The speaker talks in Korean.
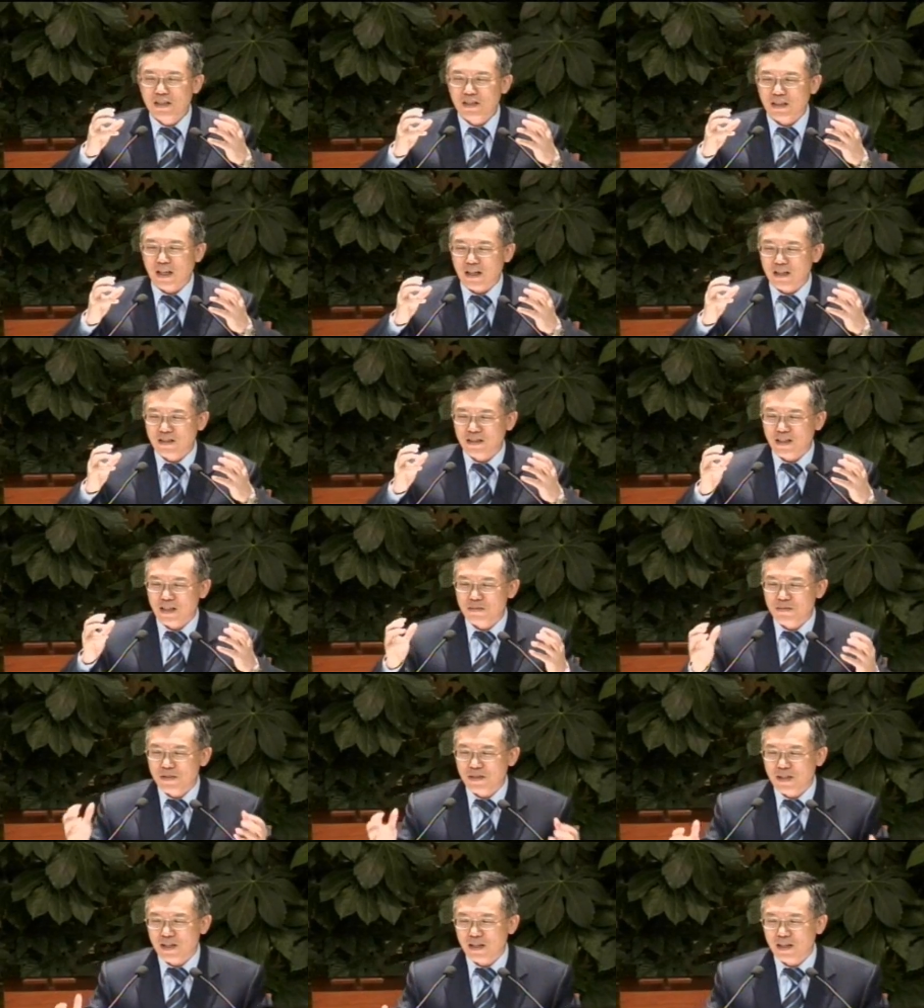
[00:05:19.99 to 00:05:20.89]
다른
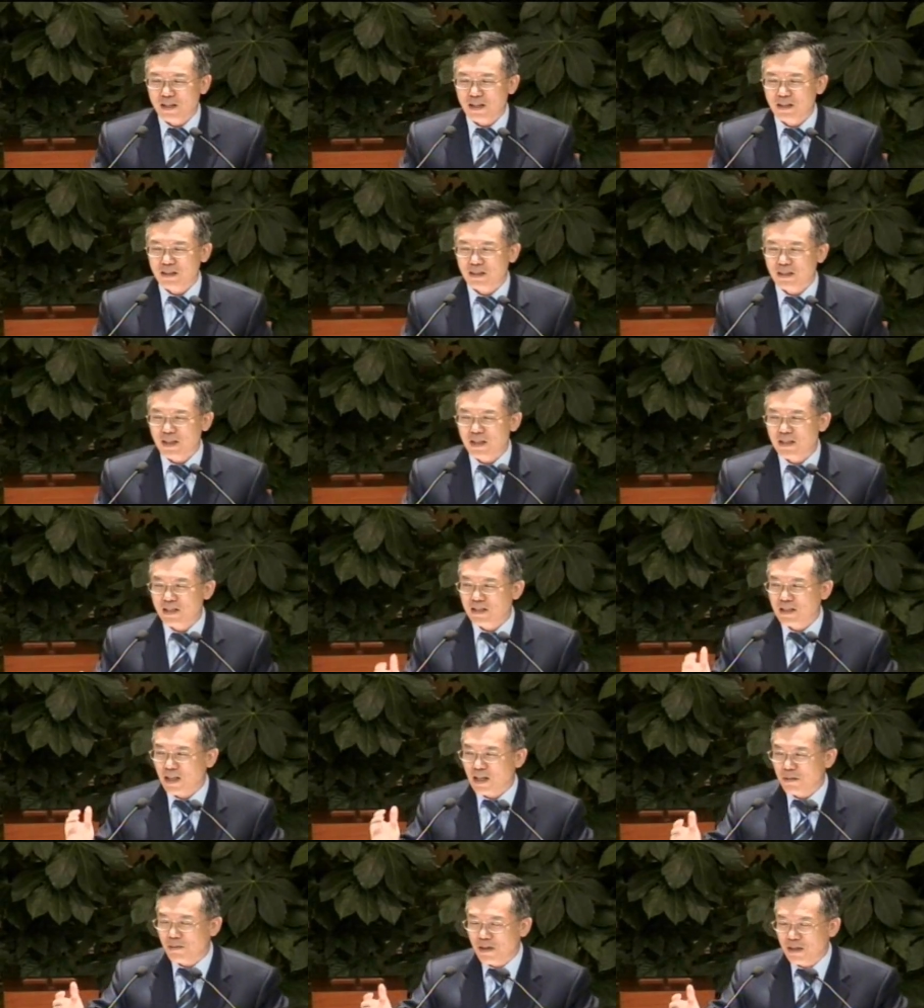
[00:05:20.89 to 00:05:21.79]
사람들이 생각할 때 이
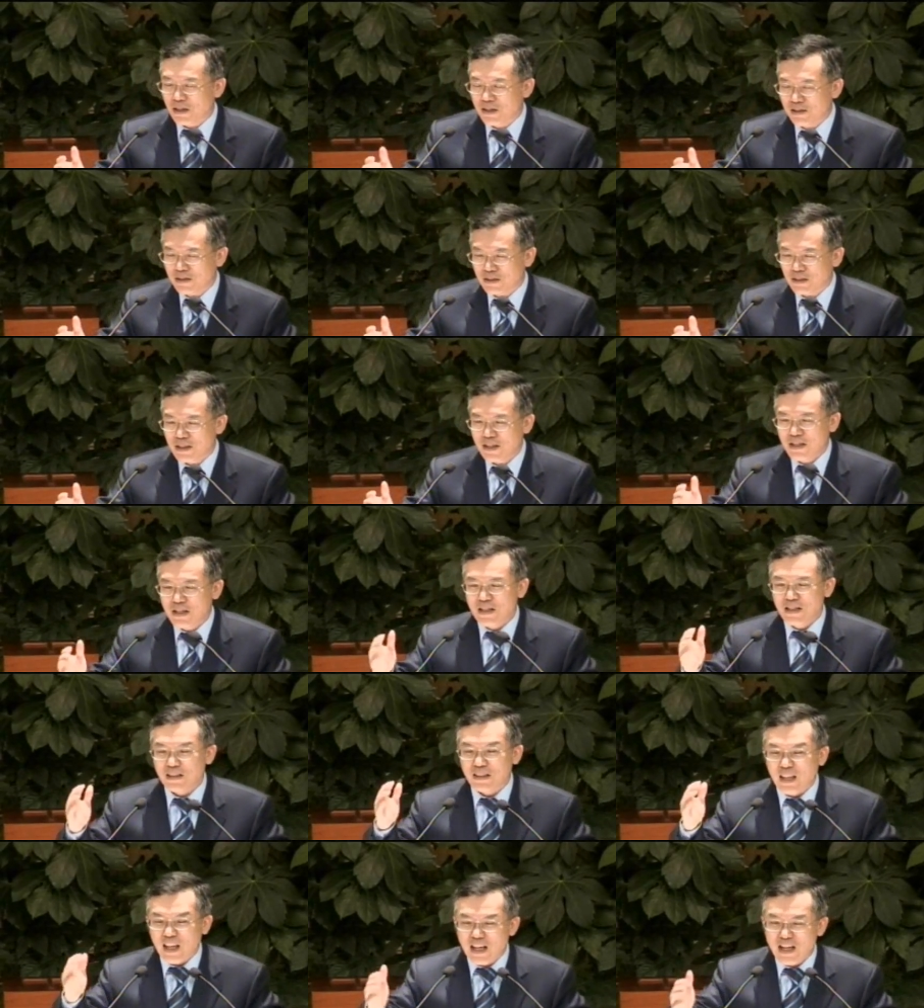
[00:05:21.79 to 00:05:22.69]
사람에게는
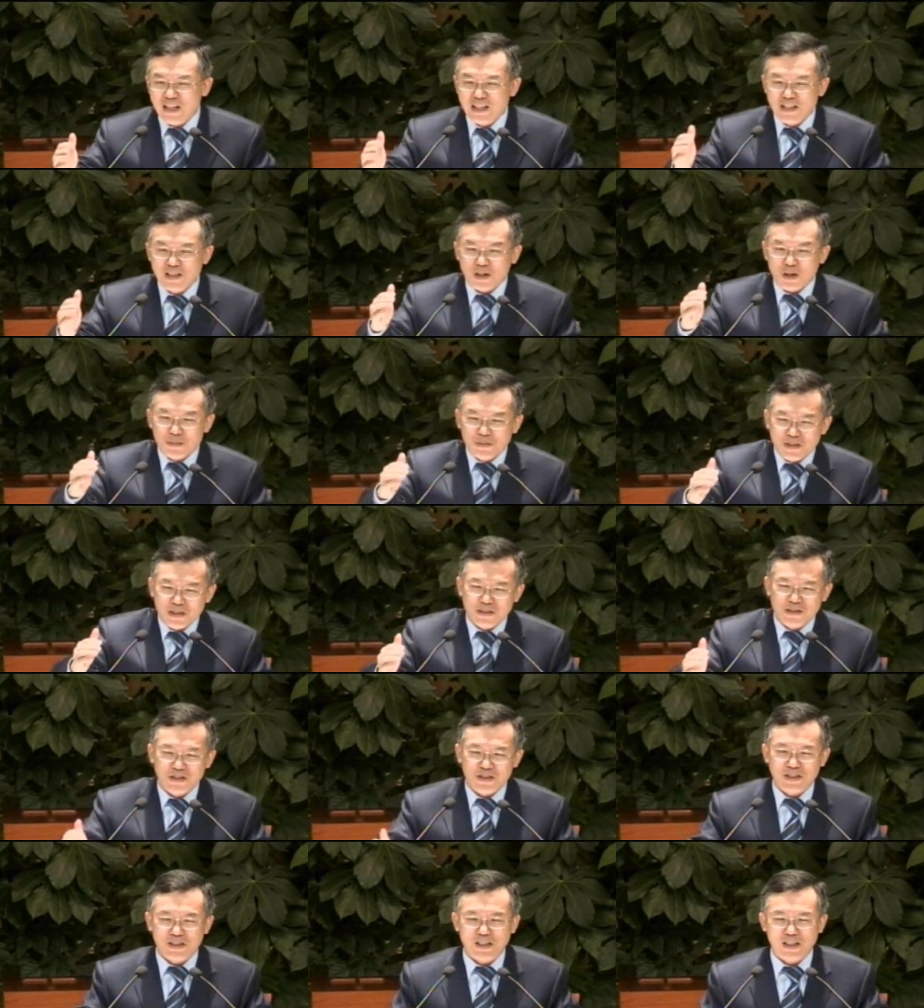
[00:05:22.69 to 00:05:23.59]
내일이 없을
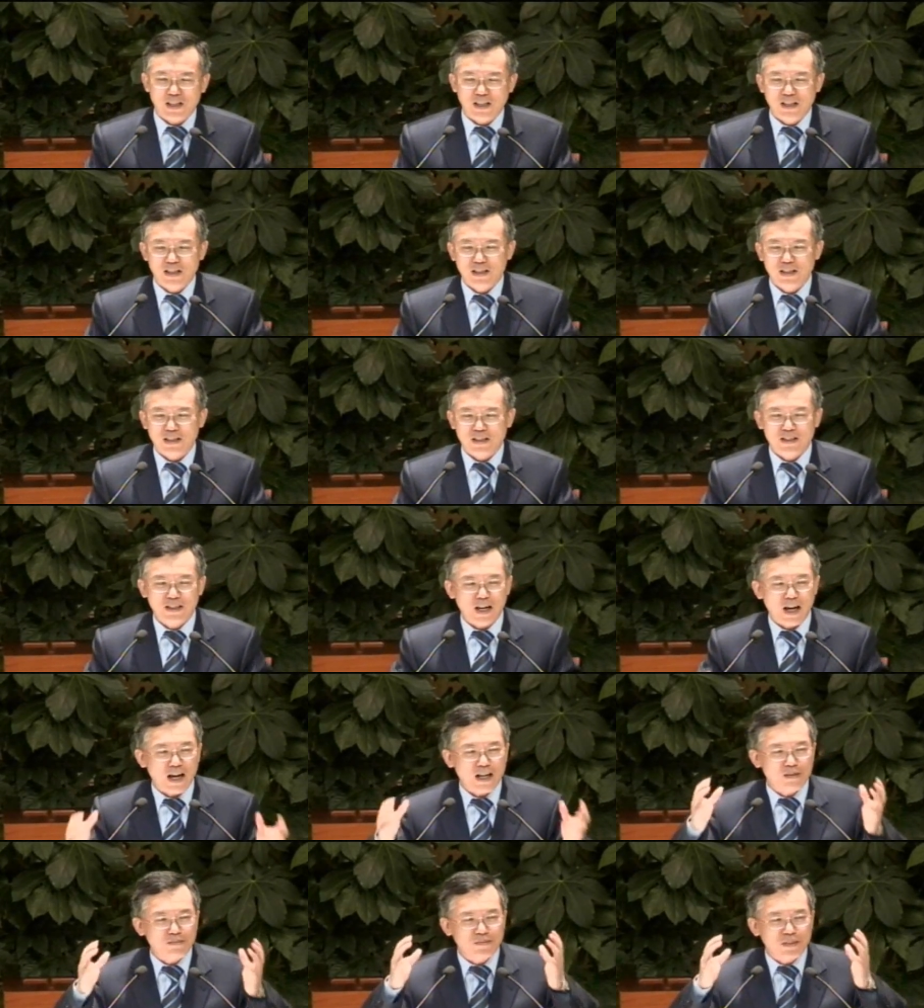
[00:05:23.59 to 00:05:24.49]
것이다. 그
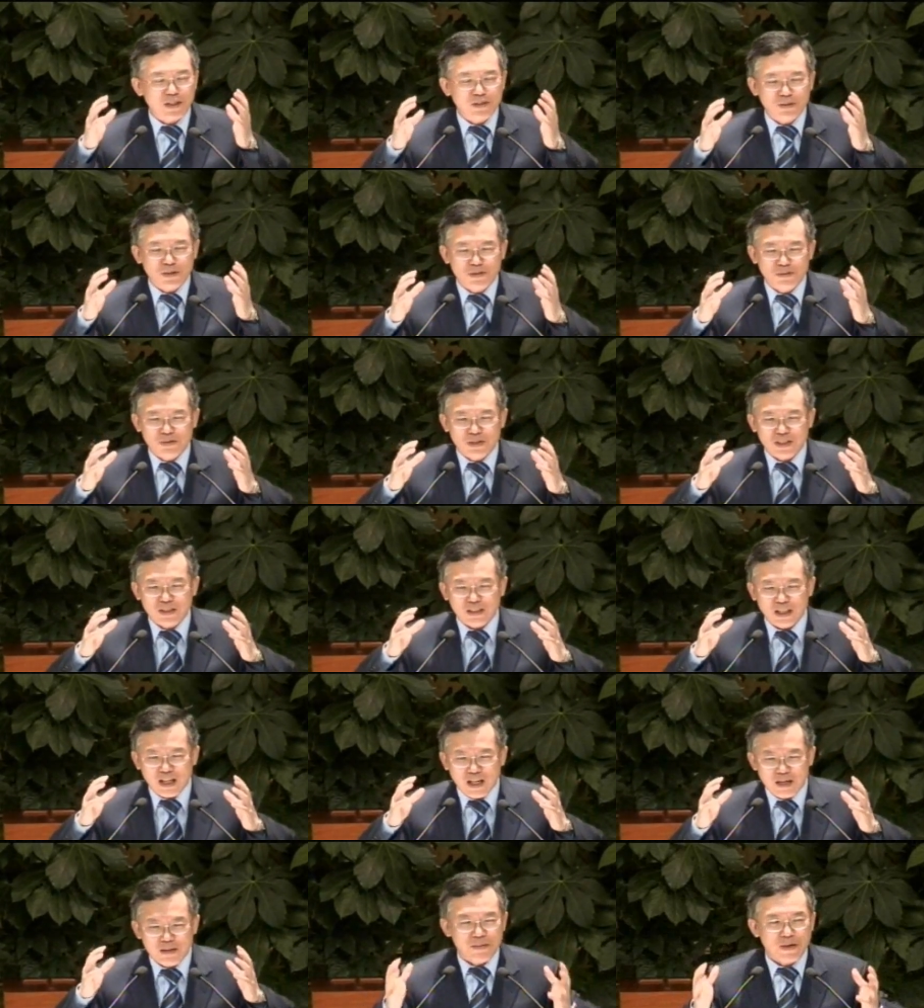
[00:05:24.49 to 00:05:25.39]
아름다운 얼굴이
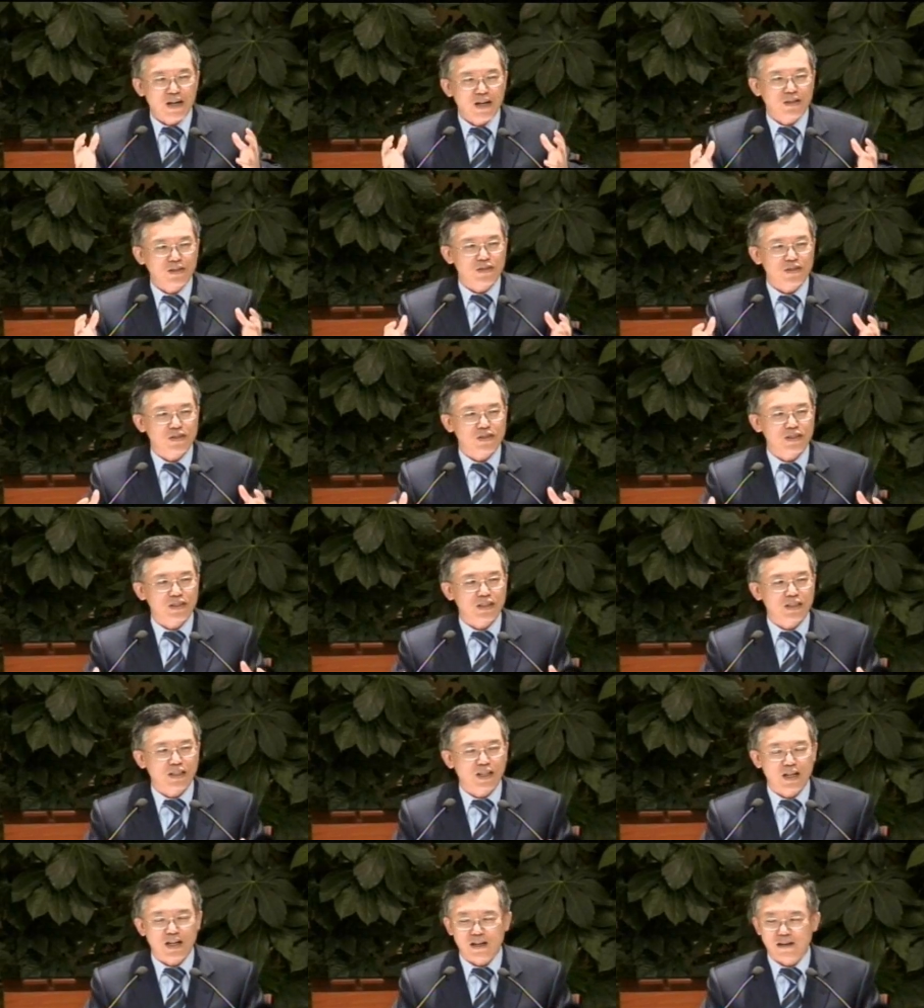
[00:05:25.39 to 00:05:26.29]
다
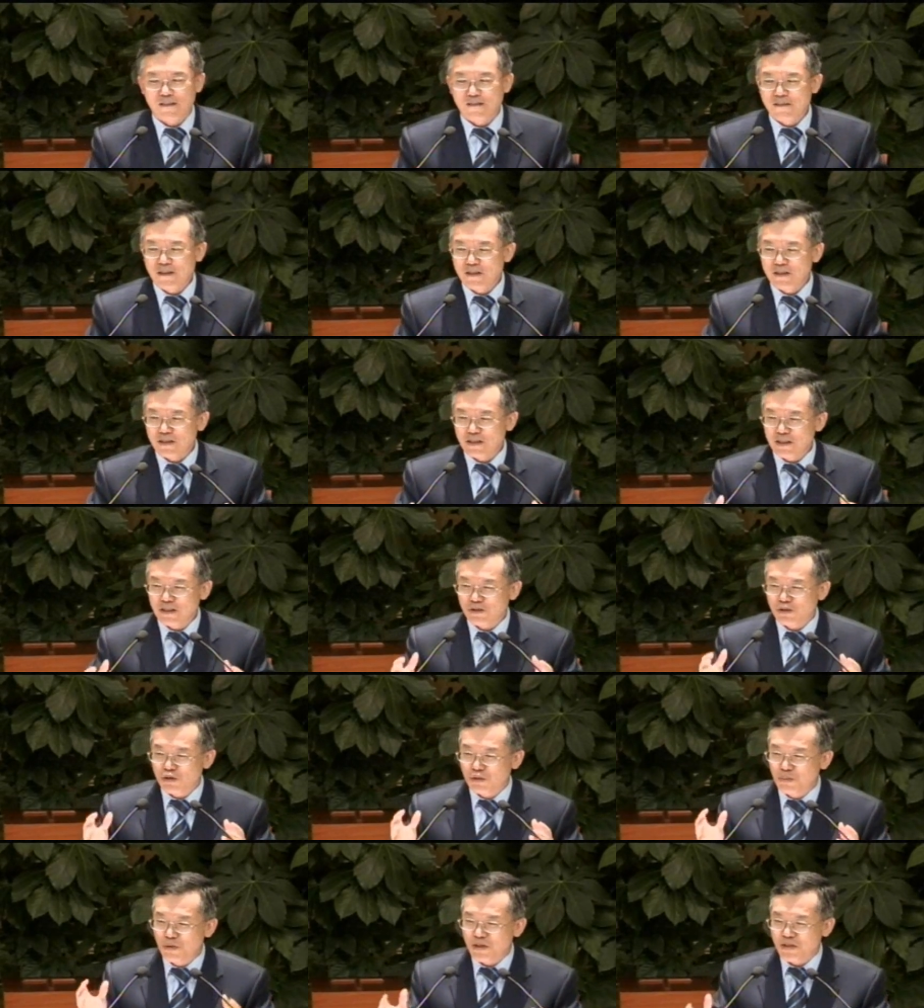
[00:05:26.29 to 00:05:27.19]
망가졌으니까 이
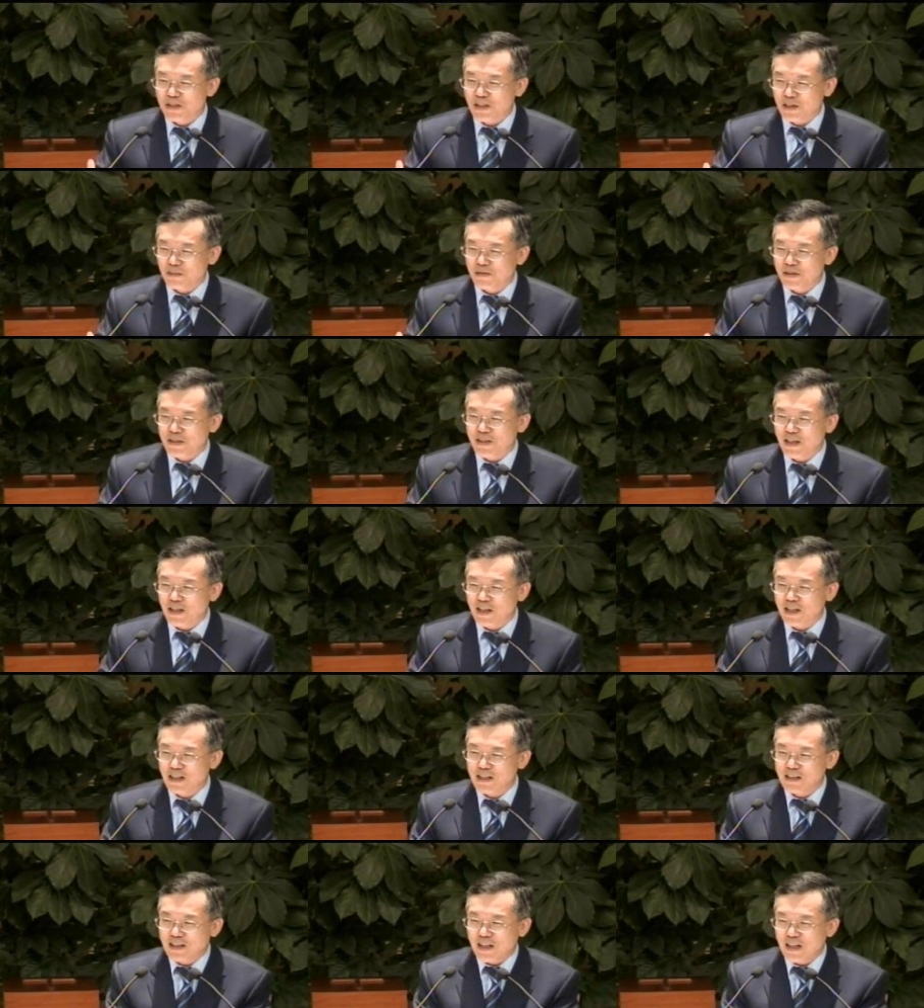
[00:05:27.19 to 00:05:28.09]
주변 사람들이
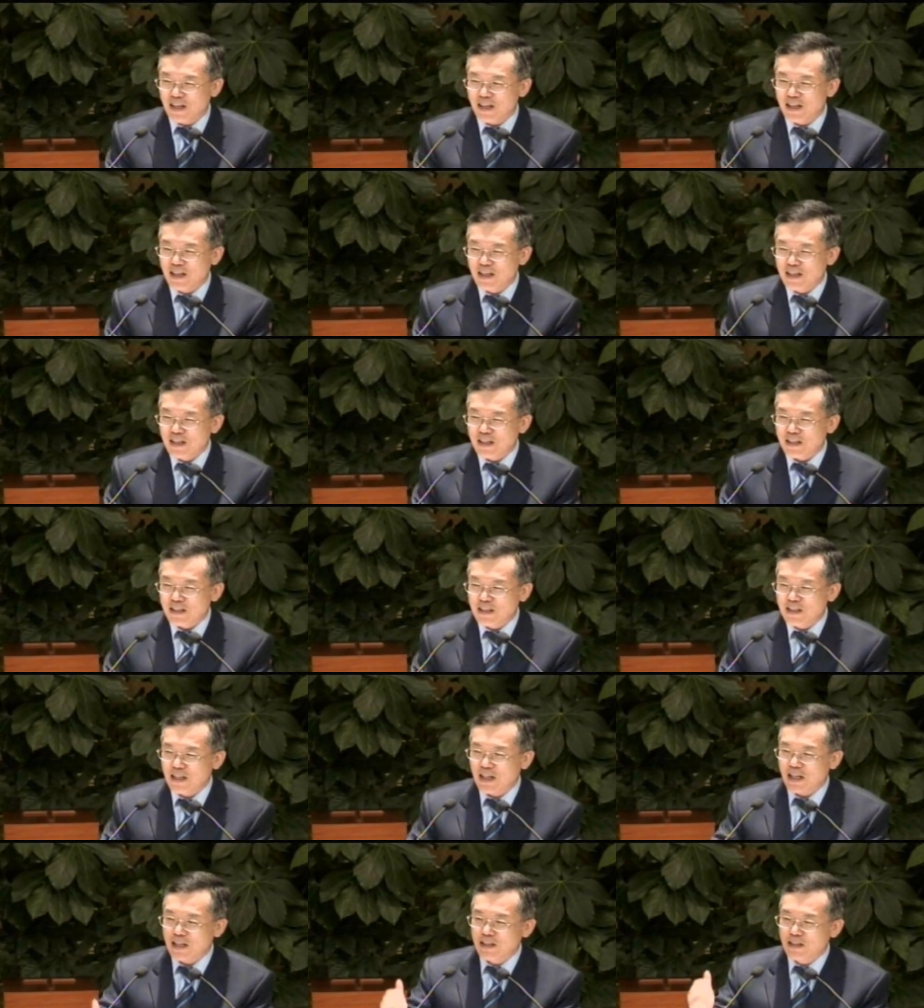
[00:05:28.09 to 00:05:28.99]
생각할 때
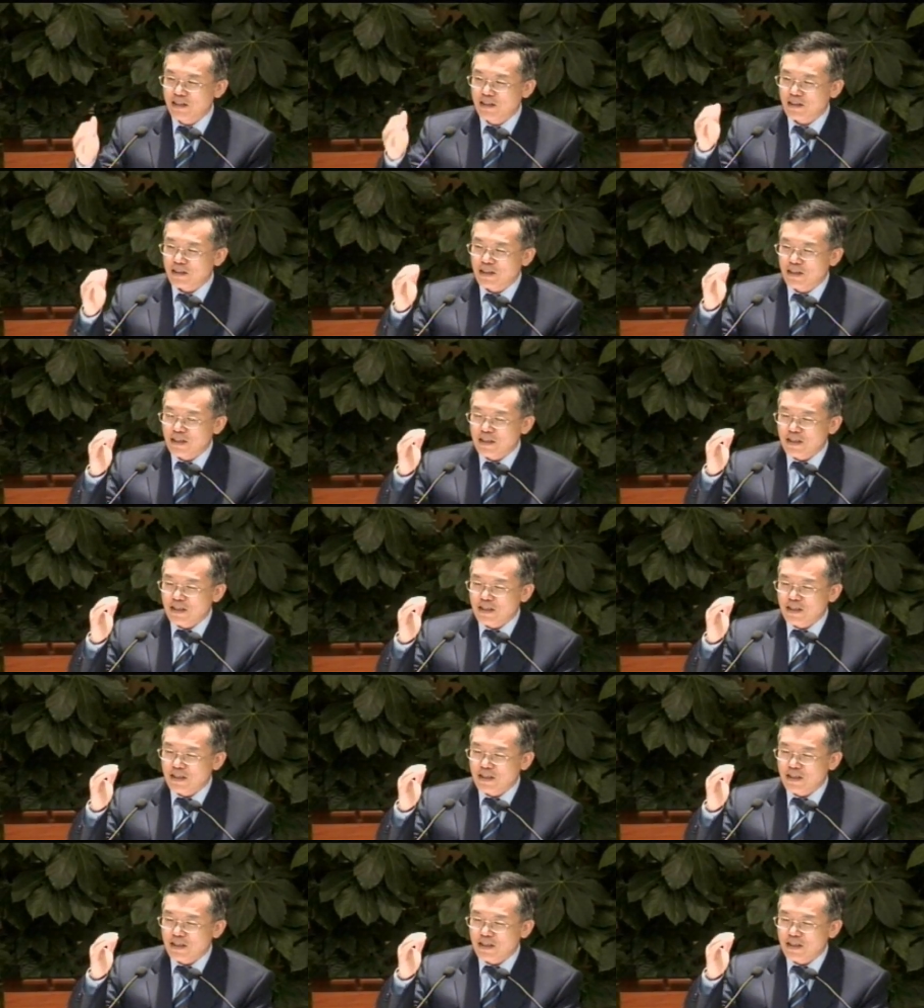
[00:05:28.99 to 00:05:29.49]
이 아이는